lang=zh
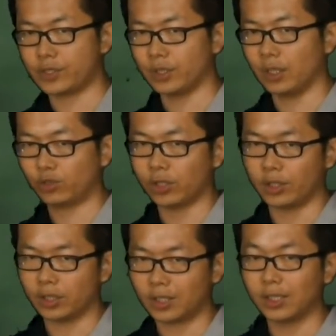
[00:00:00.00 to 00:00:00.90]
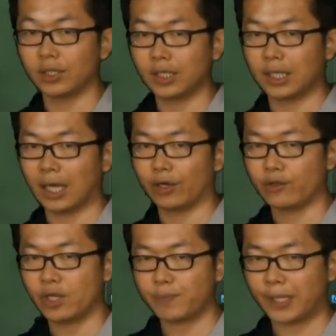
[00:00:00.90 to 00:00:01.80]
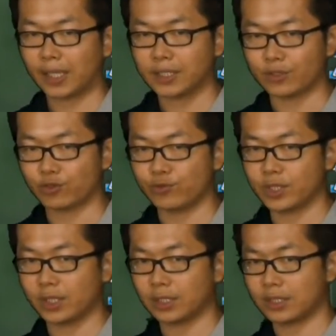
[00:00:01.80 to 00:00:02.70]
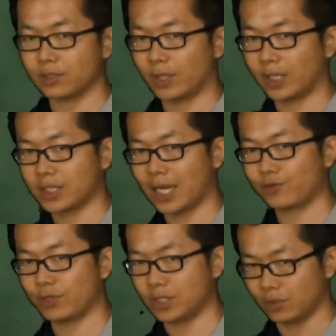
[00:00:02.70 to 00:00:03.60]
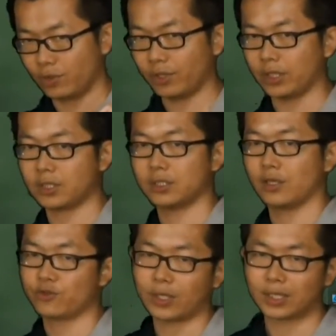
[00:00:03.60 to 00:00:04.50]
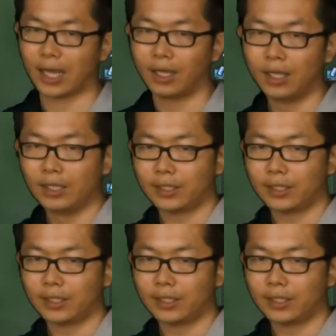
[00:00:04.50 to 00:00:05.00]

就是特特例了哈，因为一般来讲出生跟死亡的差距只会有一次的最大，